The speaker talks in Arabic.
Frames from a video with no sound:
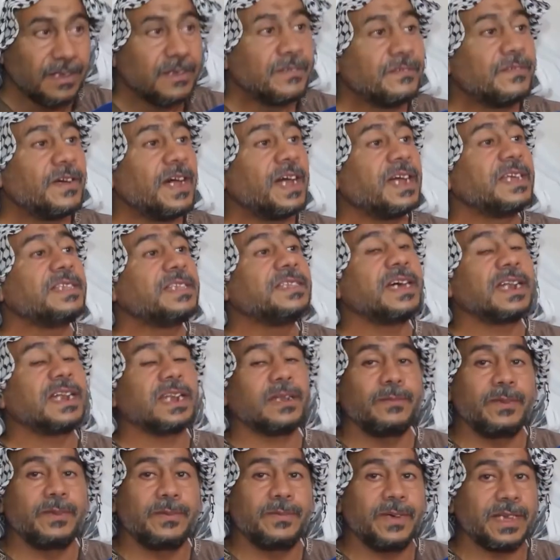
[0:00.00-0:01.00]

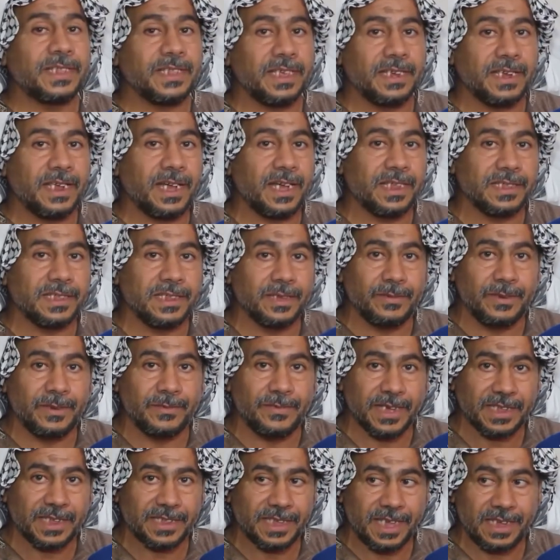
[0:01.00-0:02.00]
فيتدرب بالبيت هنا هدا من
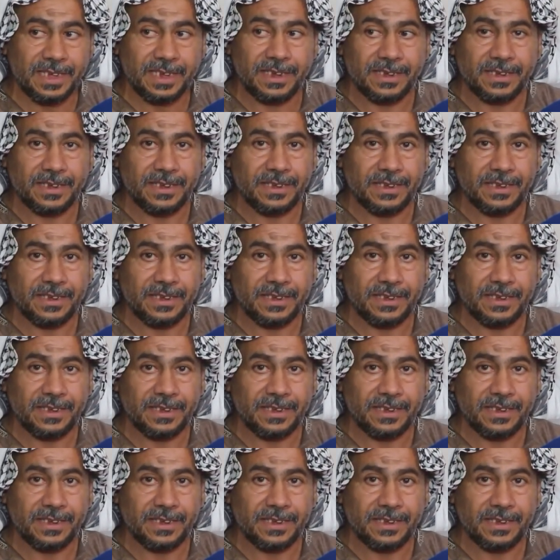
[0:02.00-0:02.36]
البيت علينا